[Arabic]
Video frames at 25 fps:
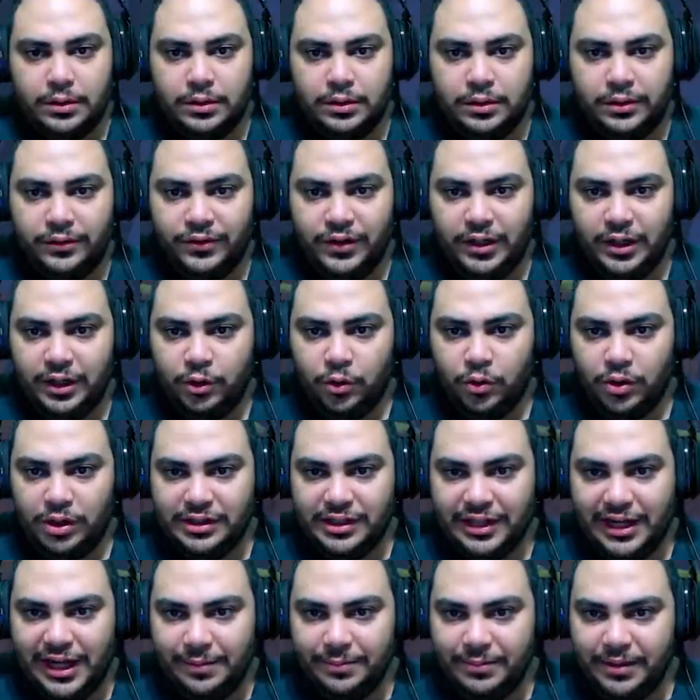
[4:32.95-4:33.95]
دي الكرة دي
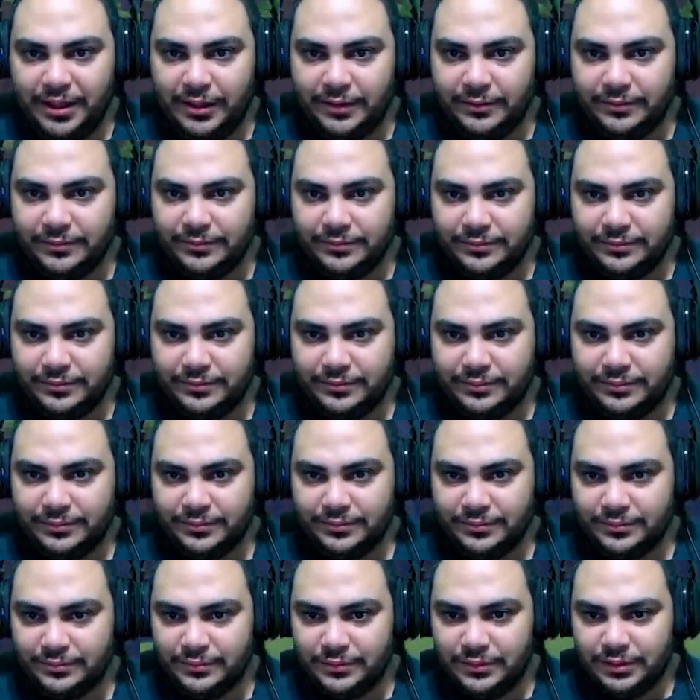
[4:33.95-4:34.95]
جاية منين؟
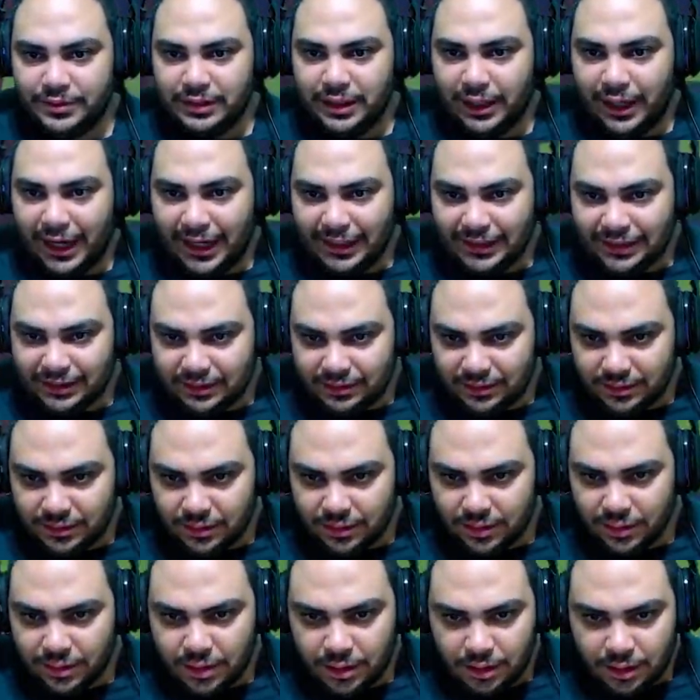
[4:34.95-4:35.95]
ده حد
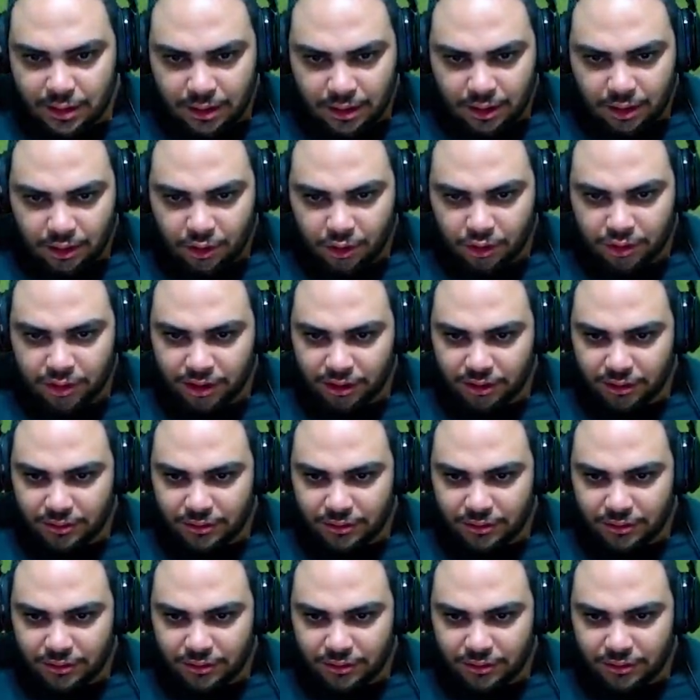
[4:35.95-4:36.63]
خد ياض